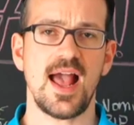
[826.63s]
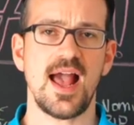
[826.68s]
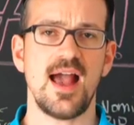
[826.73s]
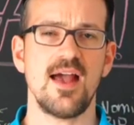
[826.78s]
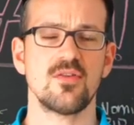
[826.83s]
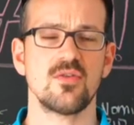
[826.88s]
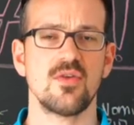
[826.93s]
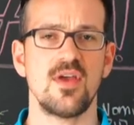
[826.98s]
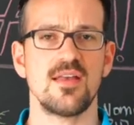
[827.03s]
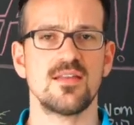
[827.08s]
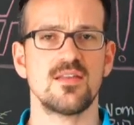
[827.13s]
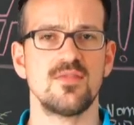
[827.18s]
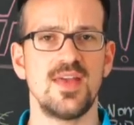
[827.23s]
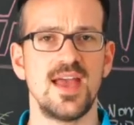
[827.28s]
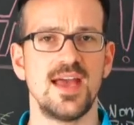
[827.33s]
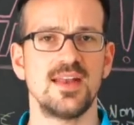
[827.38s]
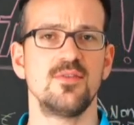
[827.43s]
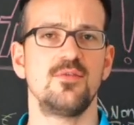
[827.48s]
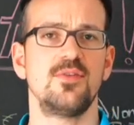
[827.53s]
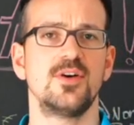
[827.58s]
Also es
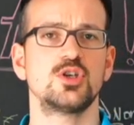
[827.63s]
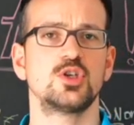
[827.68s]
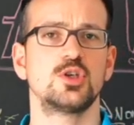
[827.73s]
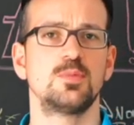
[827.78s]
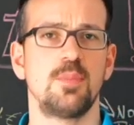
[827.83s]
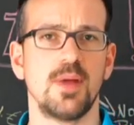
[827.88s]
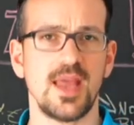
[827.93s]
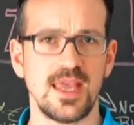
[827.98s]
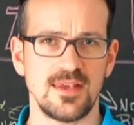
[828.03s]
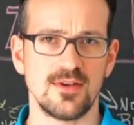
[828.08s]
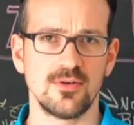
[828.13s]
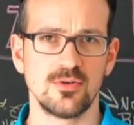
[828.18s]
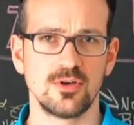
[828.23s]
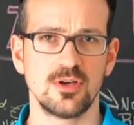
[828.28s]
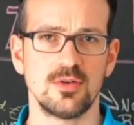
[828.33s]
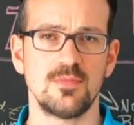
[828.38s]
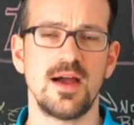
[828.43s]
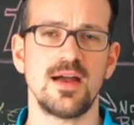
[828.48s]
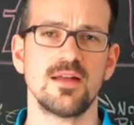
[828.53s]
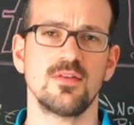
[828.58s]
werden
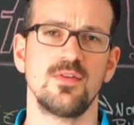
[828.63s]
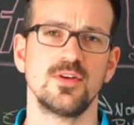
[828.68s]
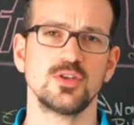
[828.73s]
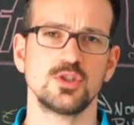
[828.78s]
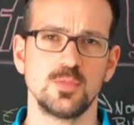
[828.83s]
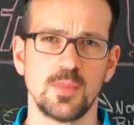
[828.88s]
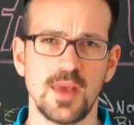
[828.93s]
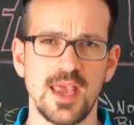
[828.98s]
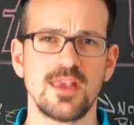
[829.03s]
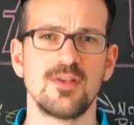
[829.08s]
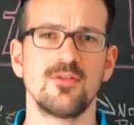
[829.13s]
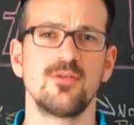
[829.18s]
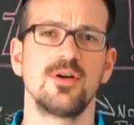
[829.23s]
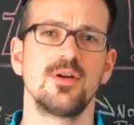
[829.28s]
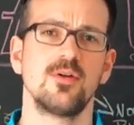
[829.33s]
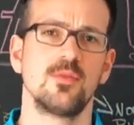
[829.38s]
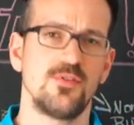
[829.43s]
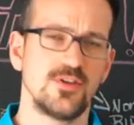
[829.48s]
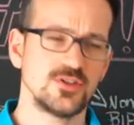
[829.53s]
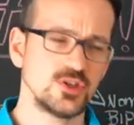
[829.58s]
Versprechungen gemacht,
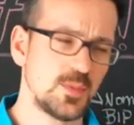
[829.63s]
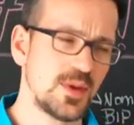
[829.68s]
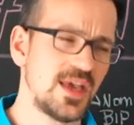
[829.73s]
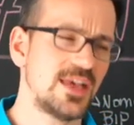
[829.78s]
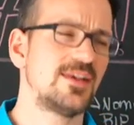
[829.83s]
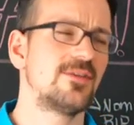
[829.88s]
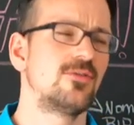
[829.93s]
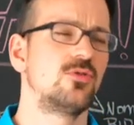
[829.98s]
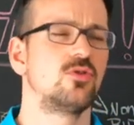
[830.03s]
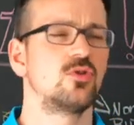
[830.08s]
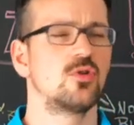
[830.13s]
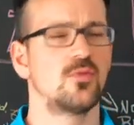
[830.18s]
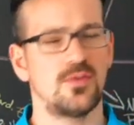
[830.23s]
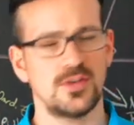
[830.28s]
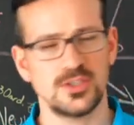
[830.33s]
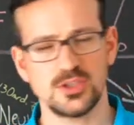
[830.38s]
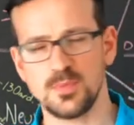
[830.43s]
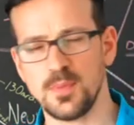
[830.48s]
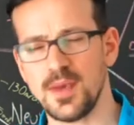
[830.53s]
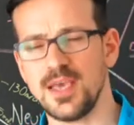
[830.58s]
Versprechungen und Versprechungen und
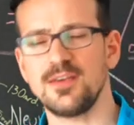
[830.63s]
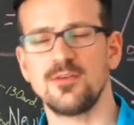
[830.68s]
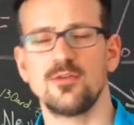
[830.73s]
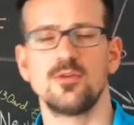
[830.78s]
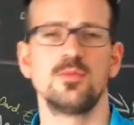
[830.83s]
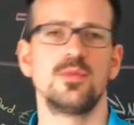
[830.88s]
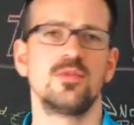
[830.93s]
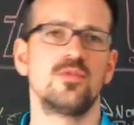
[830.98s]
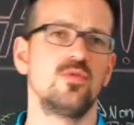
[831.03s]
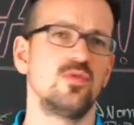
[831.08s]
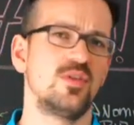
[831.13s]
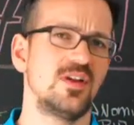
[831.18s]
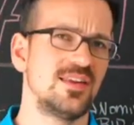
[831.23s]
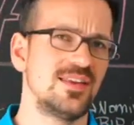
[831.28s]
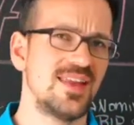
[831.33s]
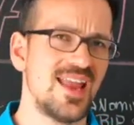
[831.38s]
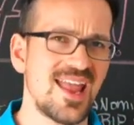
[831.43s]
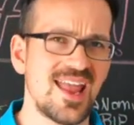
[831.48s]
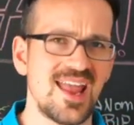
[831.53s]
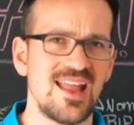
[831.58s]
Versprechungen
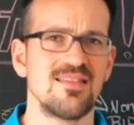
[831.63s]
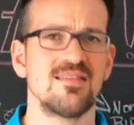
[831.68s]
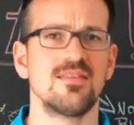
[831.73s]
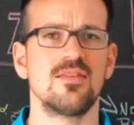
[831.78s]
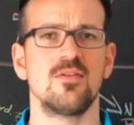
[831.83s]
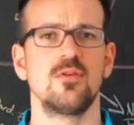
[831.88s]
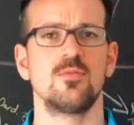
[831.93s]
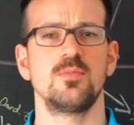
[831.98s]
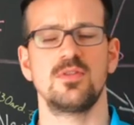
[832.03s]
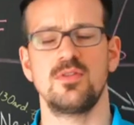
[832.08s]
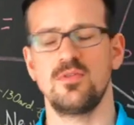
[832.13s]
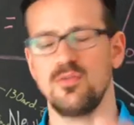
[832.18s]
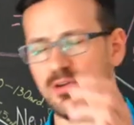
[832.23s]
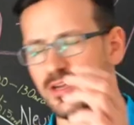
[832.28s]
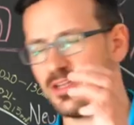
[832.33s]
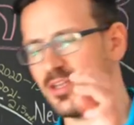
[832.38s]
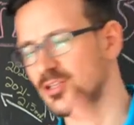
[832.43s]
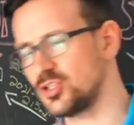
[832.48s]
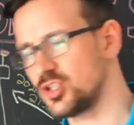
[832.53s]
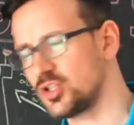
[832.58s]
bezüglich der Rente und
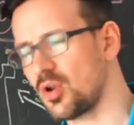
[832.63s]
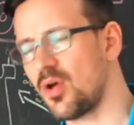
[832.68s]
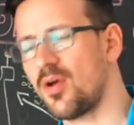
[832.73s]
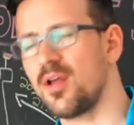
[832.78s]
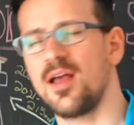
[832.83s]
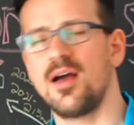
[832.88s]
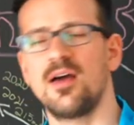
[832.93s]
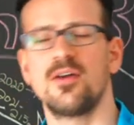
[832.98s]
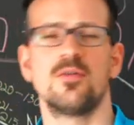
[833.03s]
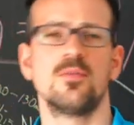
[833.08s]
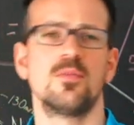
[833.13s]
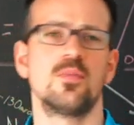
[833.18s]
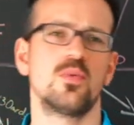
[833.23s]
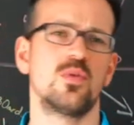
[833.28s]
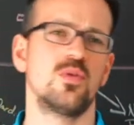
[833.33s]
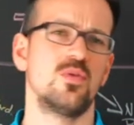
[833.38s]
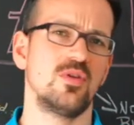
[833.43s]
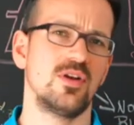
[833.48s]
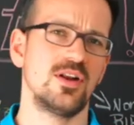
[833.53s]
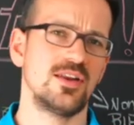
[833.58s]
bezüglich der Steuern und
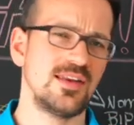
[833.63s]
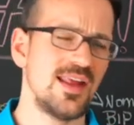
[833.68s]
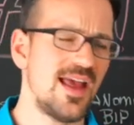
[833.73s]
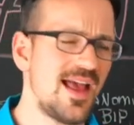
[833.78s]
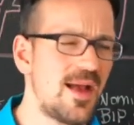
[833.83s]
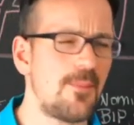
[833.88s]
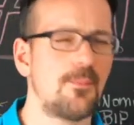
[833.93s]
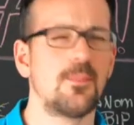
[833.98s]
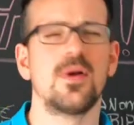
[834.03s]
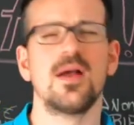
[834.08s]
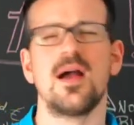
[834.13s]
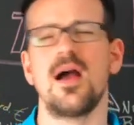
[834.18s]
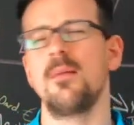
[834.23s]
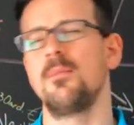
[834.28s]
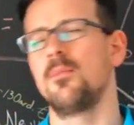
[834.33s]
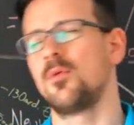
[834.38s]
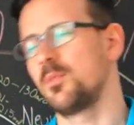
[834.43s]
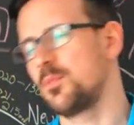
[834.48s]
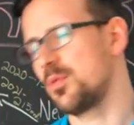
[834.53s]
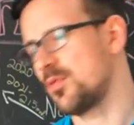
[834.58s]
bezüglich der
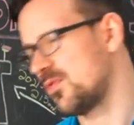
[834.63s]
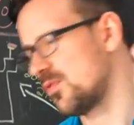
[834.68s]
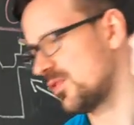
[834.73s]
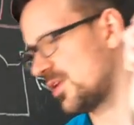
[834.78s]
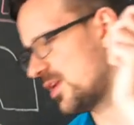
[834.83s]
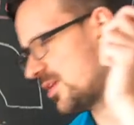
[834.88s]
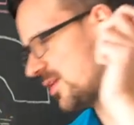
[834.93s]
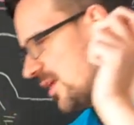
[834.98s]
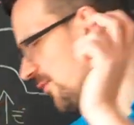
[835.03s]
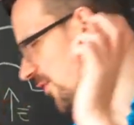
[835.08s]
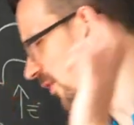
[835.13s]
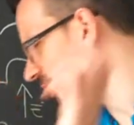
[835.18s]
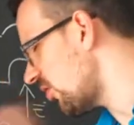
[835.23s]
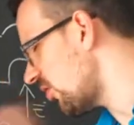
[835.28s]
Abgaben und bezüglich der